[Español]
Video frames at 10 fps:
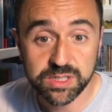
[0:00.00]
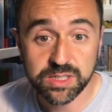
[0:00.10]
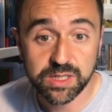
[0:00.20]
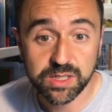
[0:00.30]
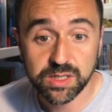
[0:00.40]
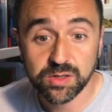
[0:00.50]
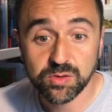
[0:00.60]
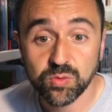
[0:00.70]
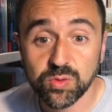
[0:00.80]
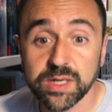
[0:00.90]
en
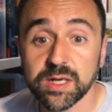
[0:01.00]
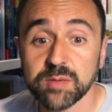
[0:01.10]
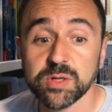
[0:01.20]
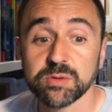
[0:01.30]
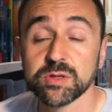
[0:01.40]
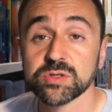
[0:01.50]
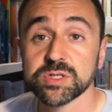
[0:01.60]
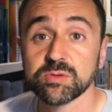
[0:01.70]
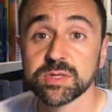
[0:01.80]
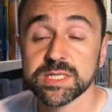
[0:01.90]
Hungría en
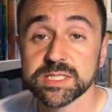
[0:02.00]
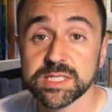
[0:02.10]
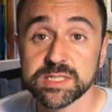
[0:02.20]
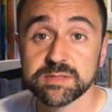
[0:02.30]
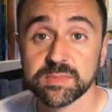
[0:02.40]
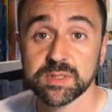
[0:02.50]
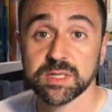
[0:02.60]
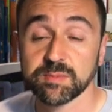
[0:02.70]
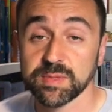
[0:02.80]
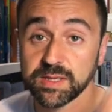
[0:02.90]
1956,
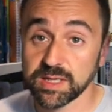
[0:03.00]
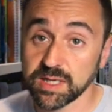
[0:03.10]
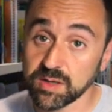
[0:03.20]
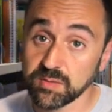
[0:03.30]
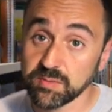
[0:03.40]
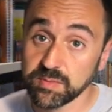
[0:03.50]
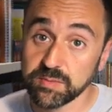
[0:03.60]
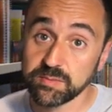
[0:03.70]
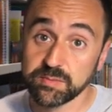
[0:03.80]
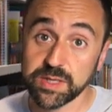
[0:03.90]
que pedían
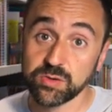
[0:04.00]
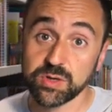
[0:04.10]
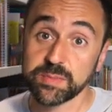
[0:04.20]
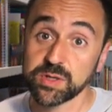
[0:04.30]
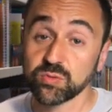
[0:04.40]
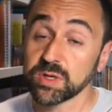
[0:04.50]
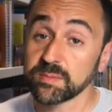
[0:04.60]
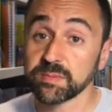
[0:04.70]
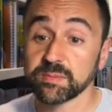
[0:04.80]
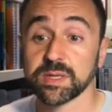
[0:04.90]
mayor apertura,
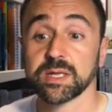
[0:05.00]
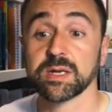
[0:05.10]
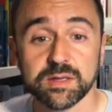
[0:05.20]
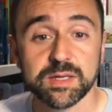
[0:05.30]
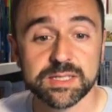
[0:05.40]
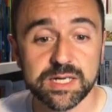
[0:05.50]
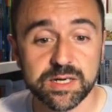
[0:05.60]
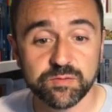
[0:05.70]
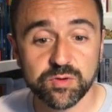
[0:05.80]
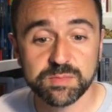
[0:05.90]
pedían ciertas
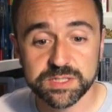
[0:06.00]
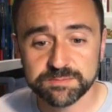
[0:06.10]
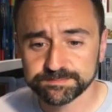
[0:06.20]
reformas,